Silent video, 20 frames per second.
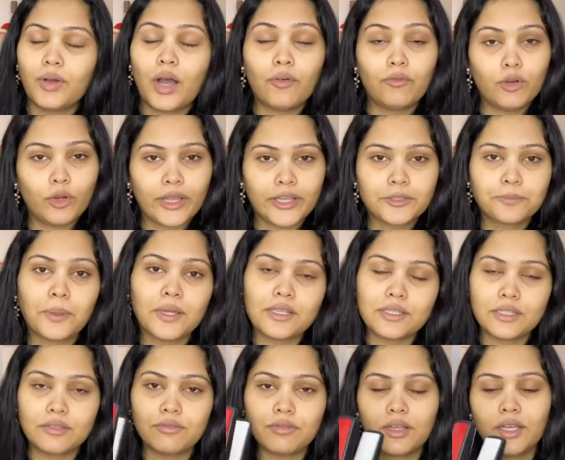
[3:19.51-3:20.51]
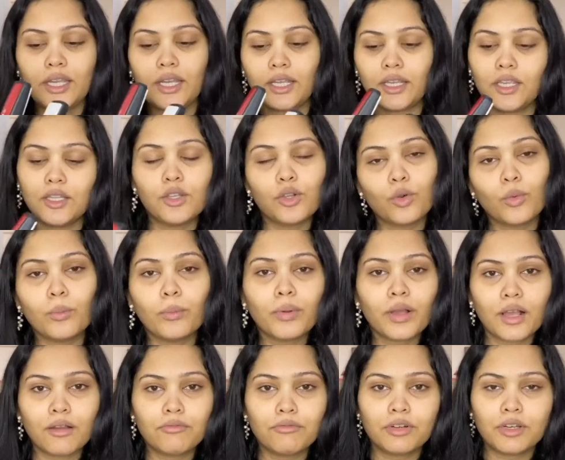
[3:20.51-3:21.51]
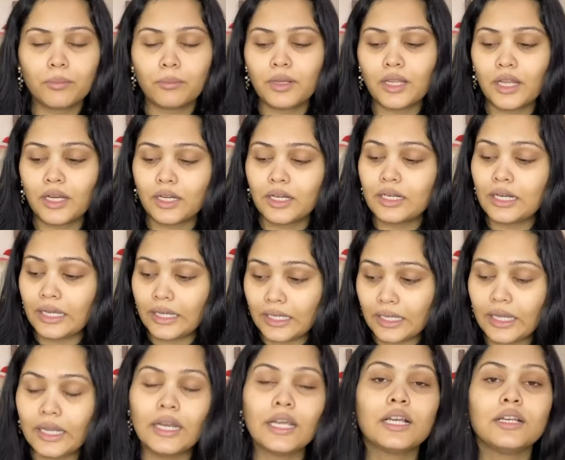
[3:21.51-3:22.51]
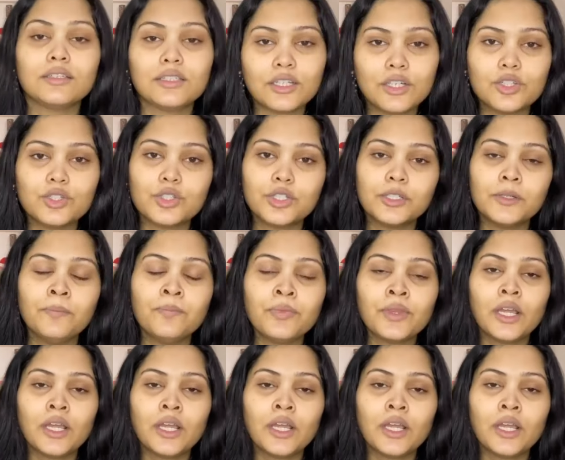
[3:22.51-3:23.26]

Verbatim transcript: அவ்வளோ எக்ஸ்பென்சிவ்க்கு எனக்கு இது ரொம்ப கம்ஃபர்டபுளாக இருக்குது நான் எனக்கு தெரிஞ்சு